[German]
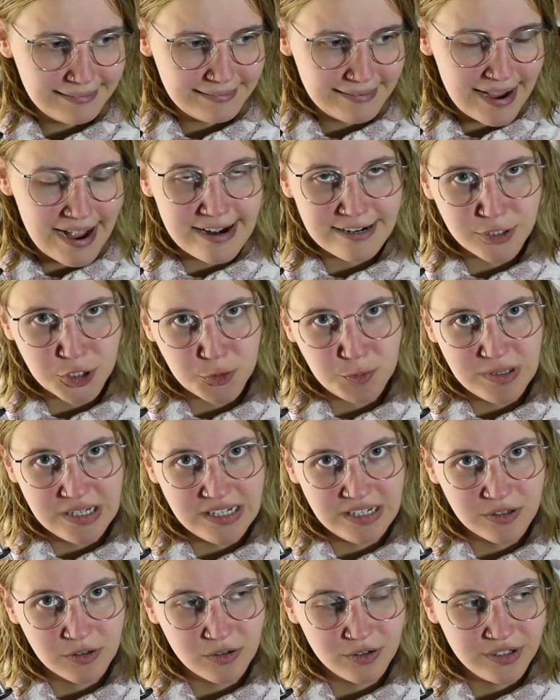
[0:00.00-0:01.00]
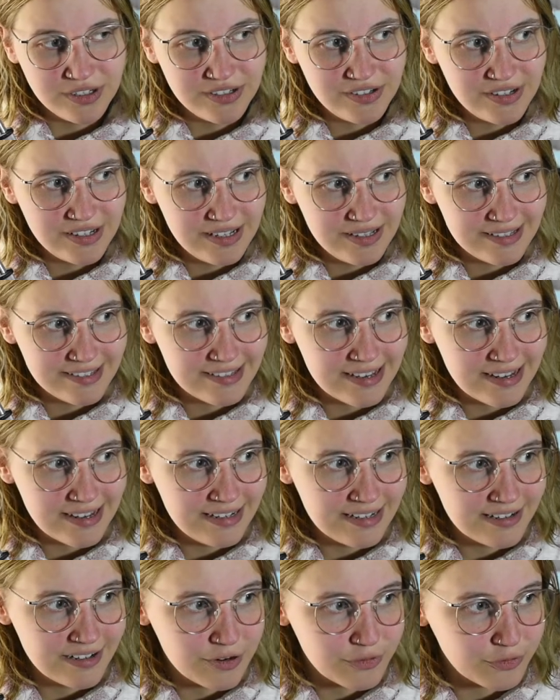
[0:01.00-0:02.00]
Alte Spiele und
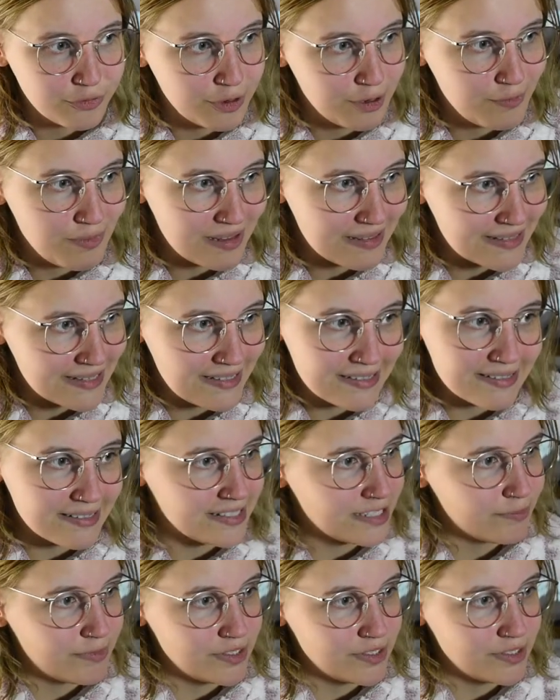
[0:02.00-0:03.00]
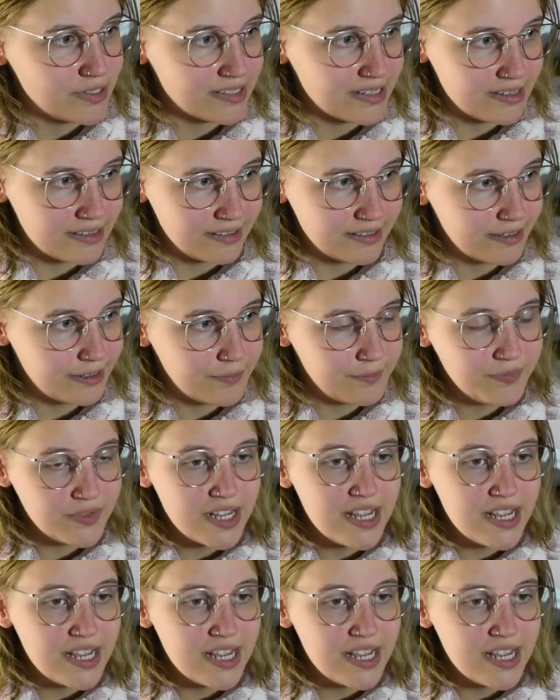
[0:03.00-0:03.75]
installieren auf neuen PCs ist immer so eine Sache, ne?